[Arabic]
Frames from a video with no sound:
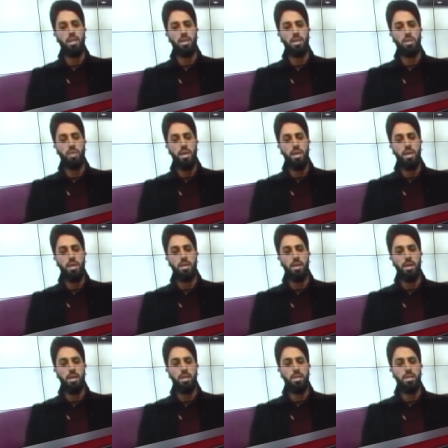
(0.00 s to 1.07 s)
لاستمرار
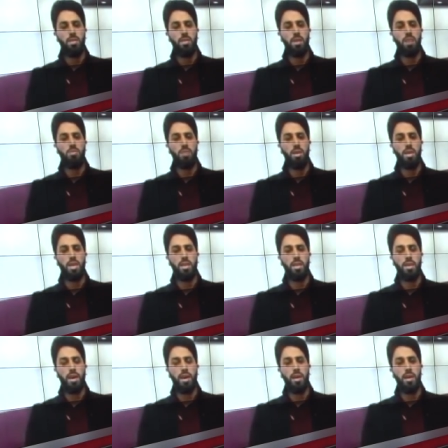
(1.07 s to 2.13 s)
المواجهة فيها
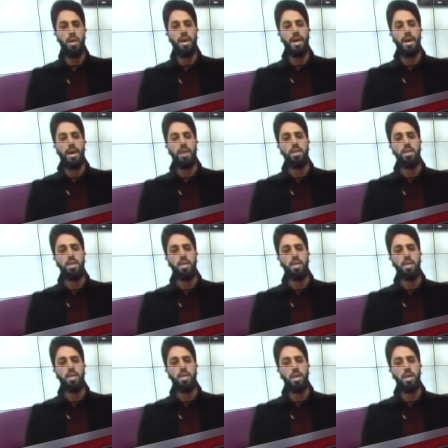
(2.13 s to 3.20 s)
خاصة وأن
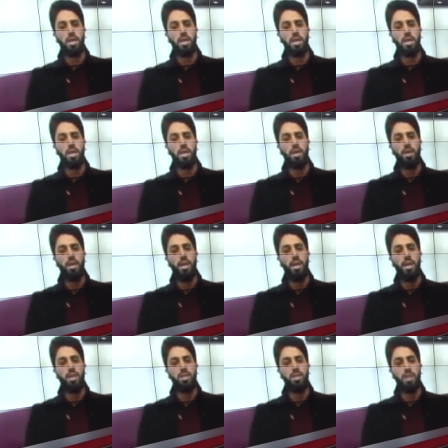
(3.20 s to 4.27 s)
الميليشيات لدي
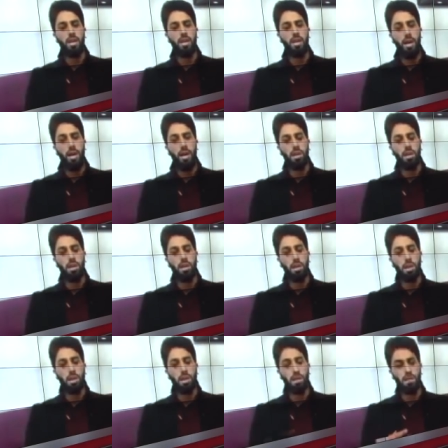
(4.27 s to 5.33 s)
الميليشيات من الجهات
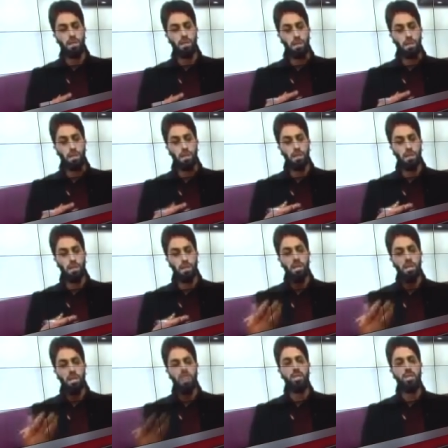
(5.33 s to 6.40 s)
التي تواجه فيها
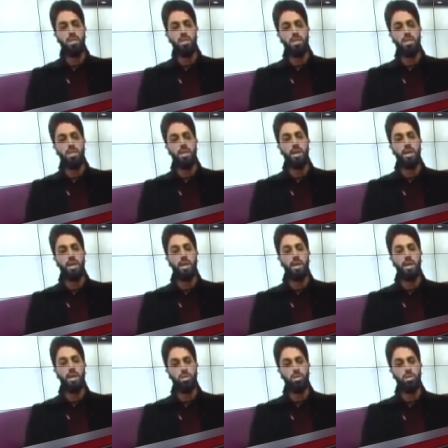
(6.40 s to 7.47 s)
لديها خطوط إمداد
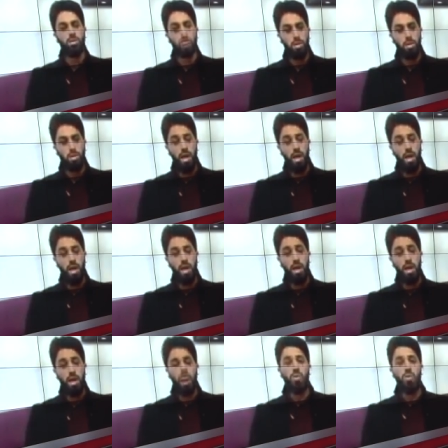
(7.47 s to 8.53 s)
وهذا
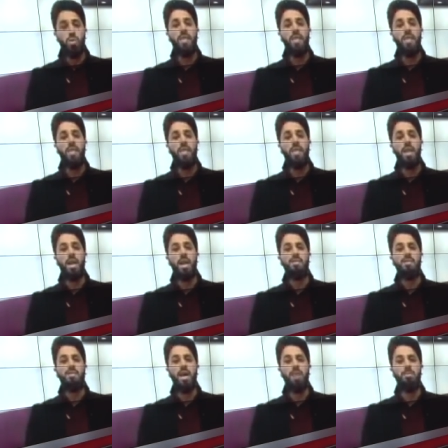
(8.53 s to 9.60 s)
للأسف ما لم
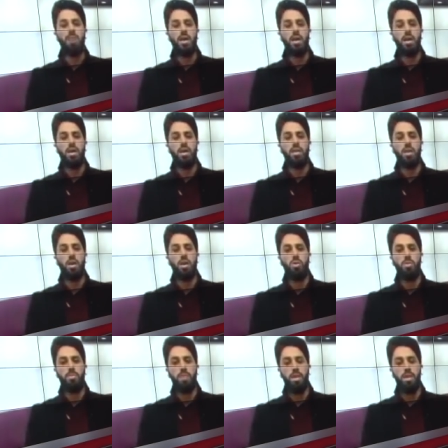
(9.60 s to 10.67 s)
آه، تقوم به
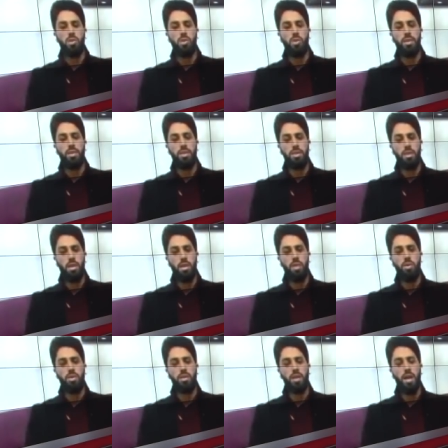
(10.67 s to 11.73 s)
قوات الشرعية
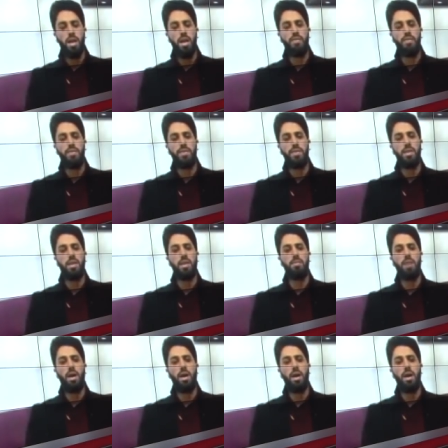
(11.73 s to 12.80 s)
وفعل في الفترات
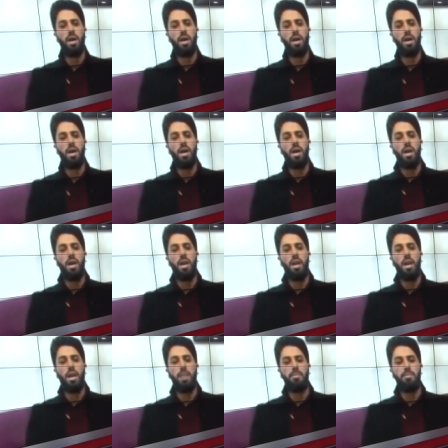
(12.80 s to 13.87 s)
الماضية
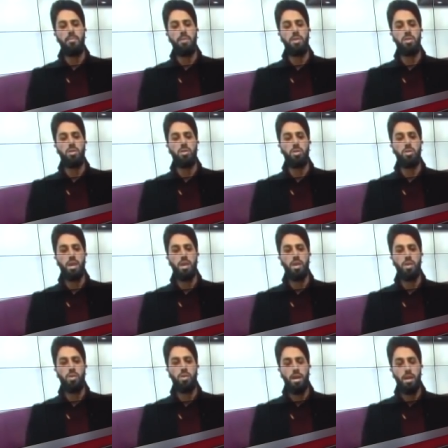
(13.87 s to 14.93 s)
لم يصلوا نعم. إلى كل
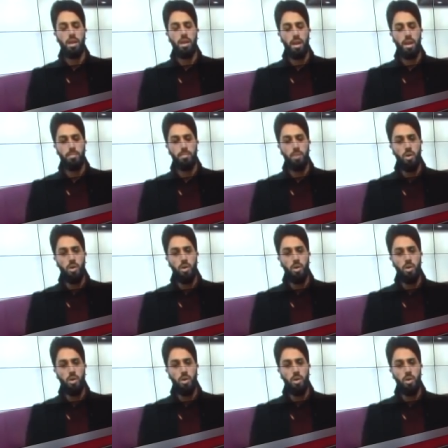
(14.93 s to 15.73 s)
المواقع